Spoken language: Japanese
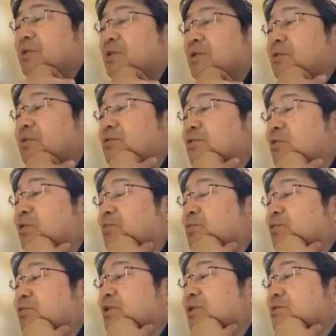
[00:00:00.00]
スを見てみると、
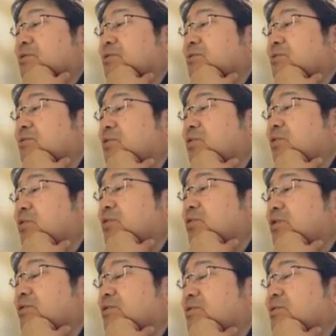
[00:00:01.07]
プロセスの
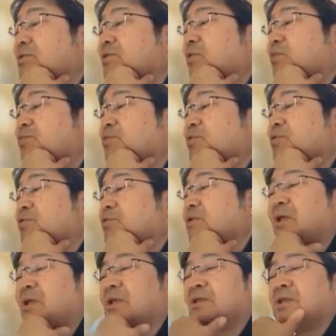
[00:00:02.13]
4
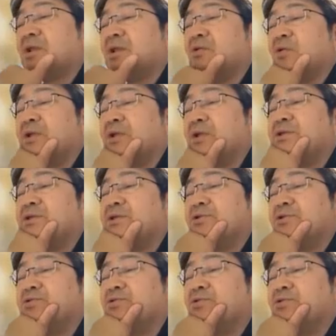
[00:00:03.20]
プロセスでやってるのが全部
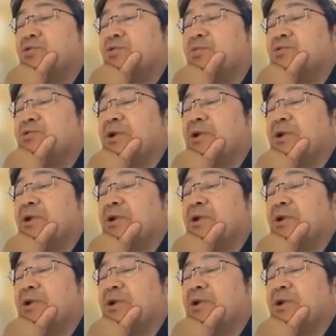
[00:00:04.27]
16秒ぐ